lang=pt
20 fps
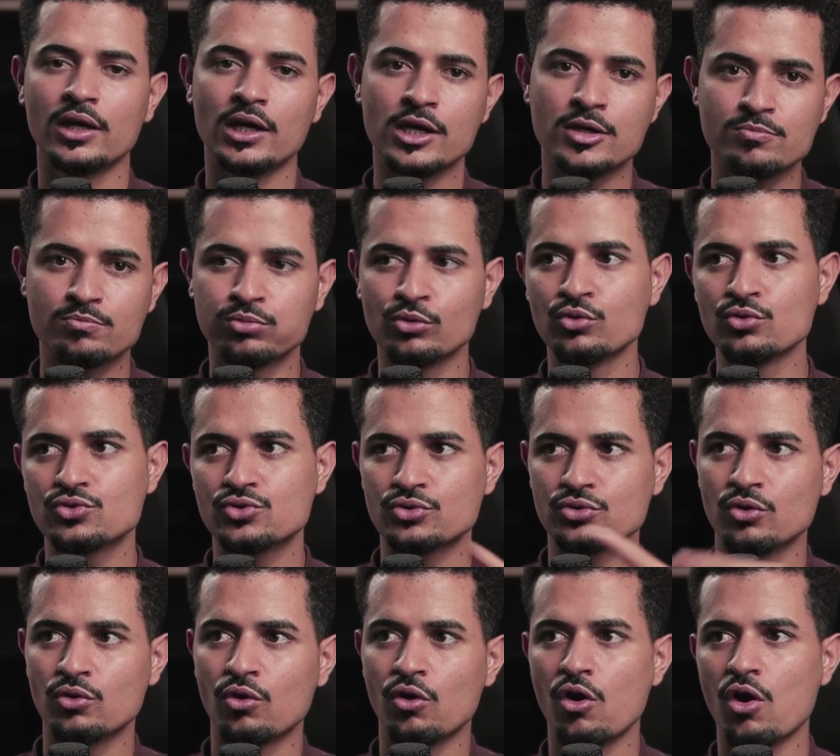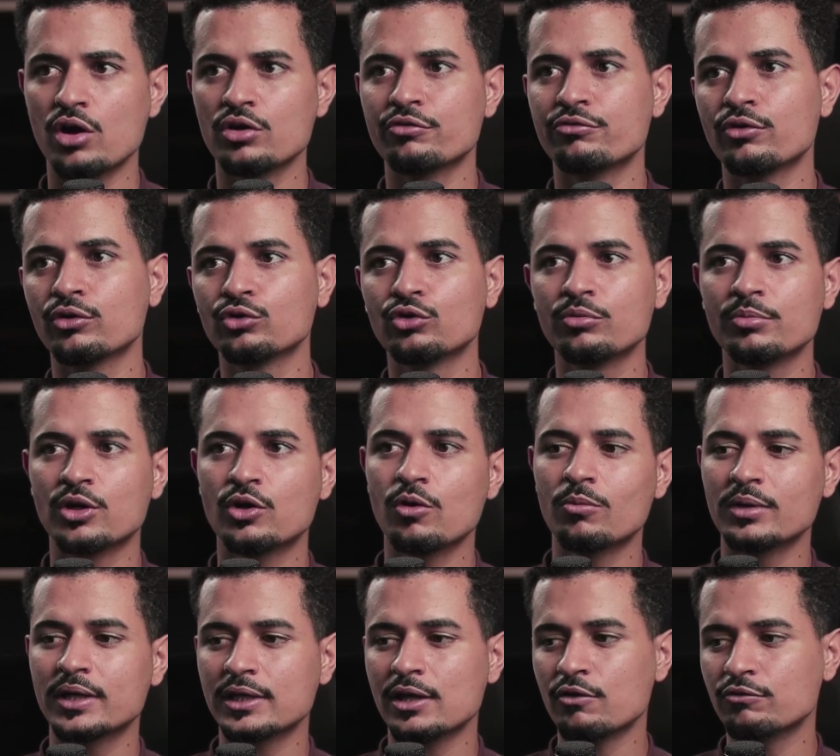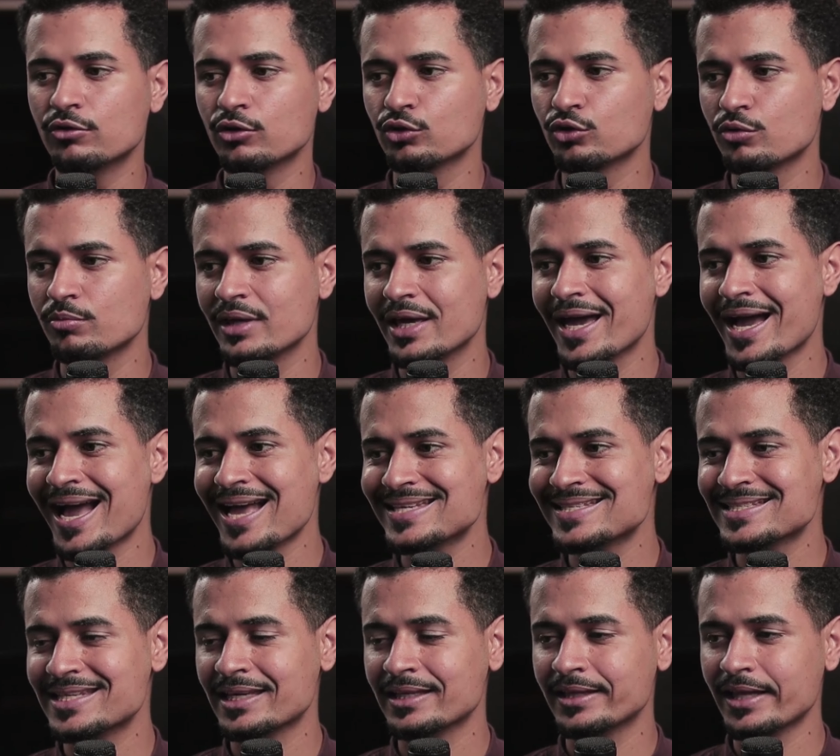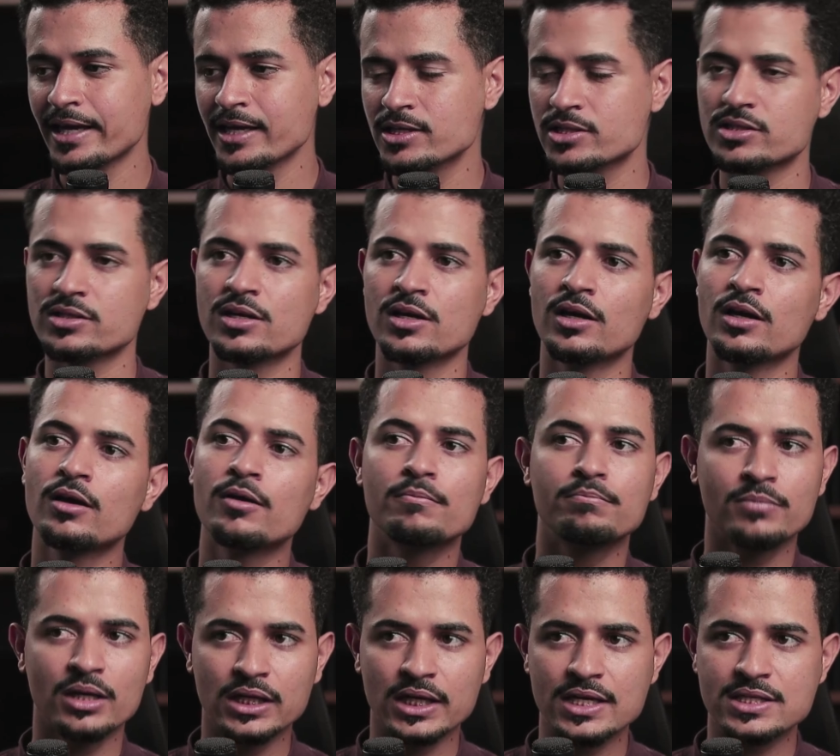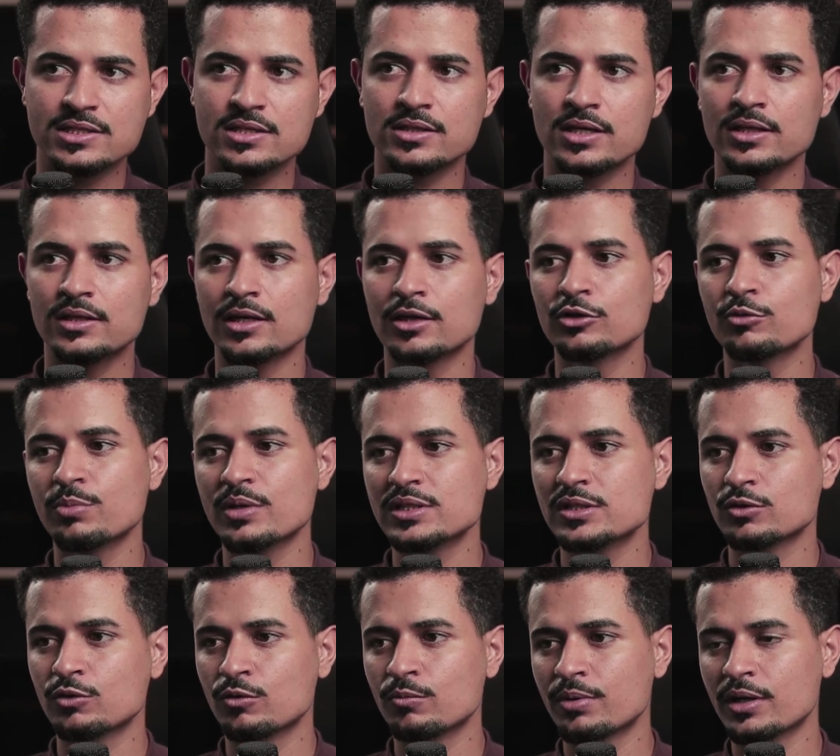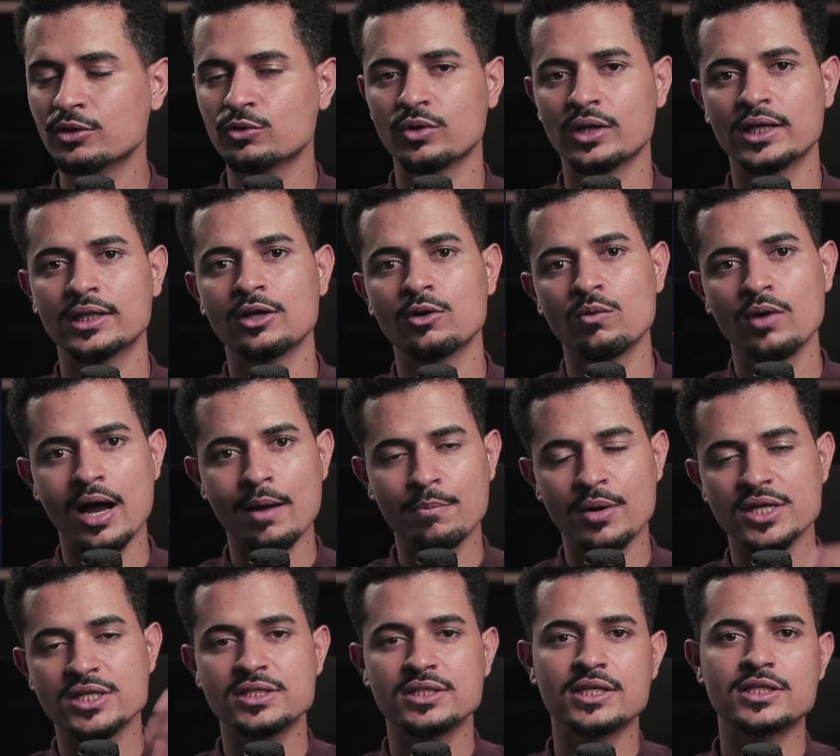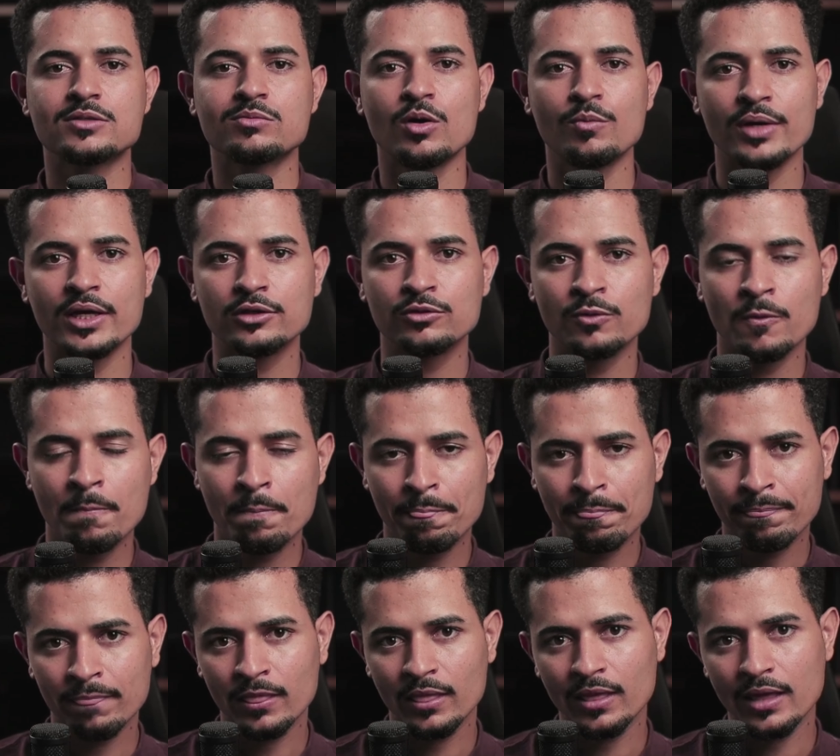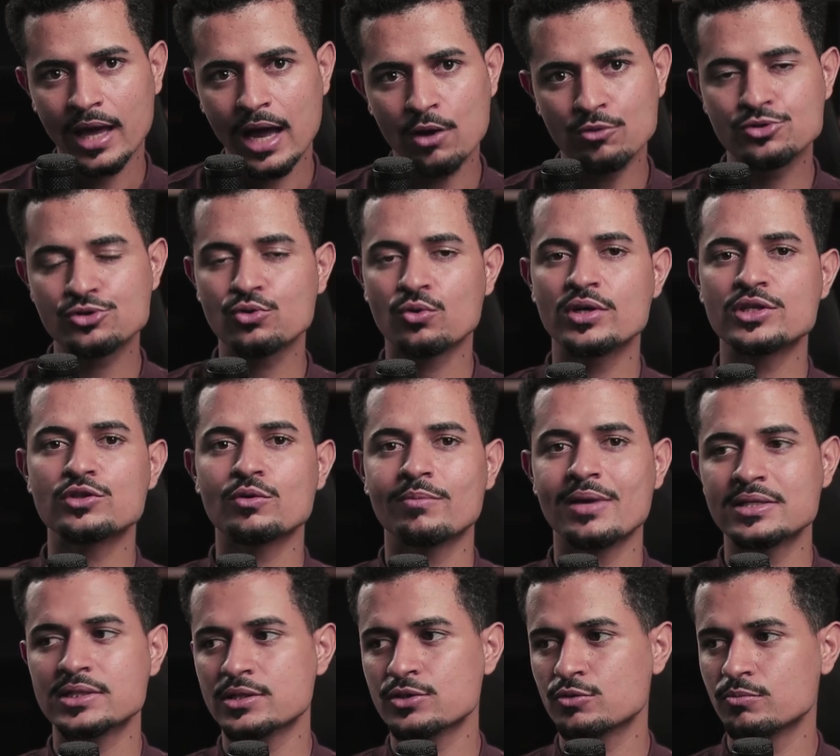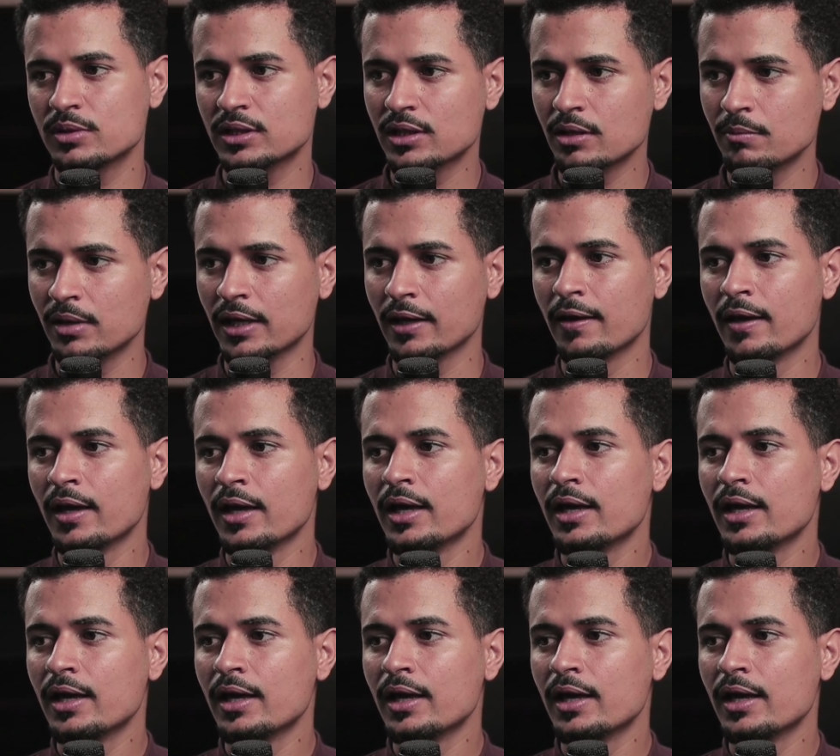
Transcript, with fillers: Impulso, olha o volume, como que está o volume? Ascendente, beleza, está entrando pressão compradora. Então, a partir desse momento altcoins começa a subir também.